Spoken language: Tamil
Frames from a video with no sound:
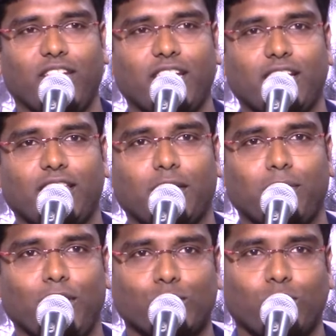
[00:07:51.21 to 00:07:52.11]
வைக்குது
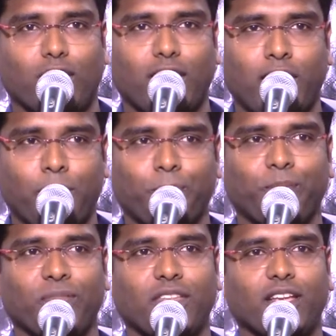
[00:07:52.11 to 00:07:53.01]
அப்படின்னு சொன்னா
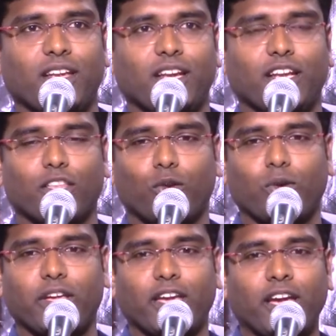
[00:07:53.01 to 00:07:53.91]

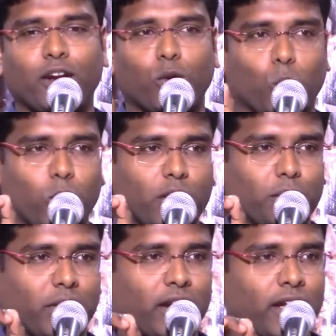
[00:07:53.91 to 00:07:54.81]
இதனுடைய
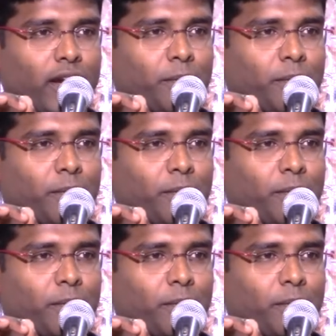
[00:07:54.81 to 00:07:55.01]
நோக்கம் என்ன